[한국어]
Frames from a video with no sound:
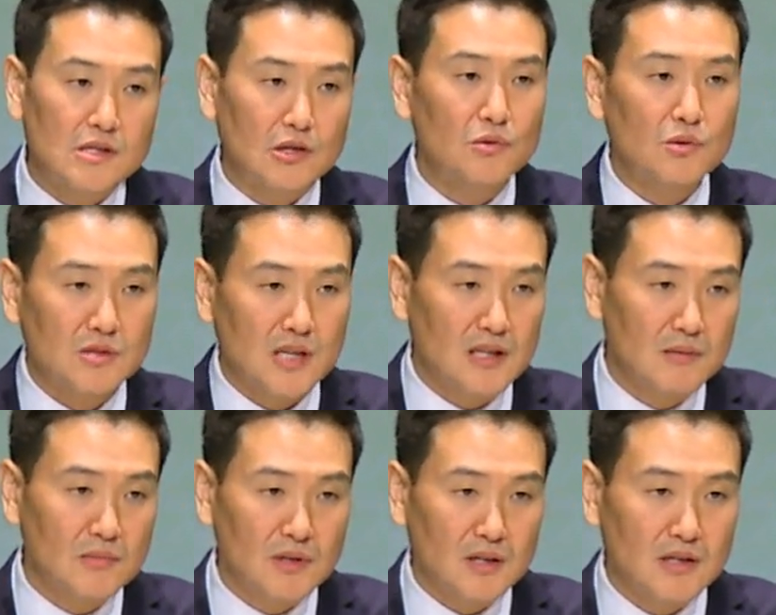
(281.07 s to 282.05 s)

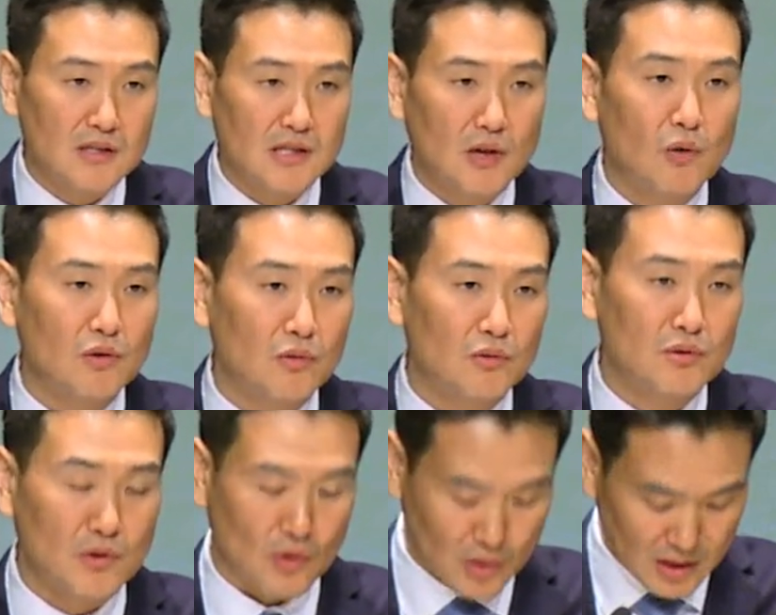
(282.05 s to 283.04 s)
선교사님들이
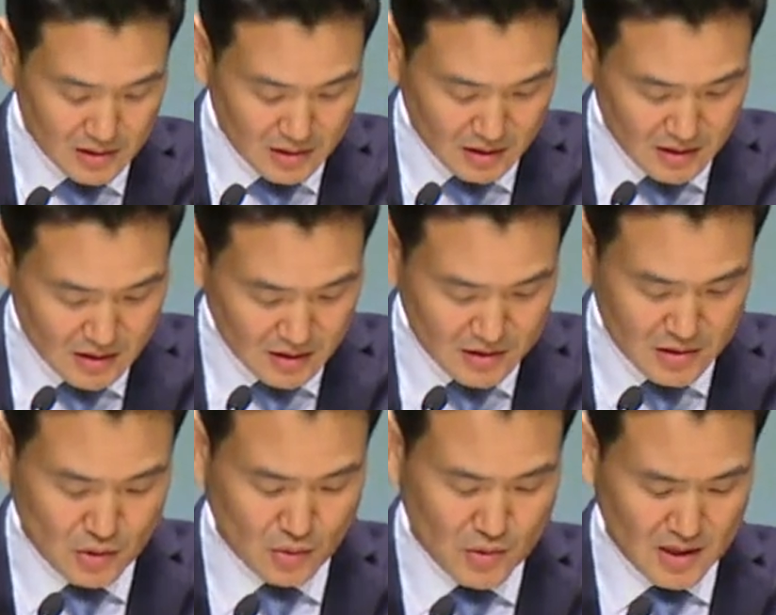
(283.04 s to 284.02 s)
세워놓은 교회들,
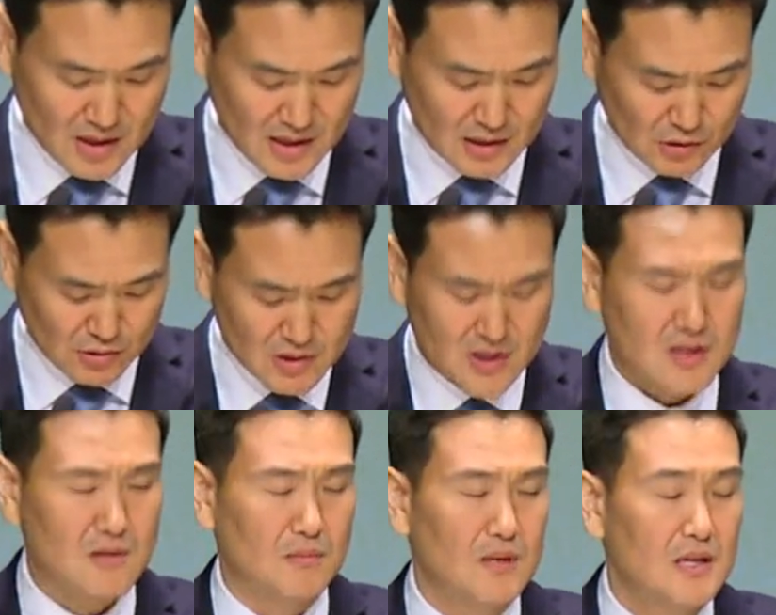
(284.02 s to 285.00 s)
그 교회가
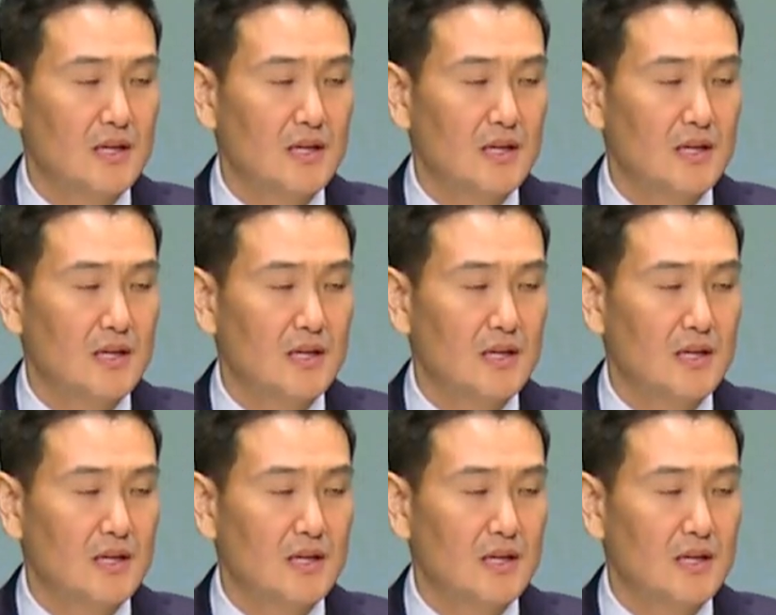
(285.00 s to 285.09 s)
술집,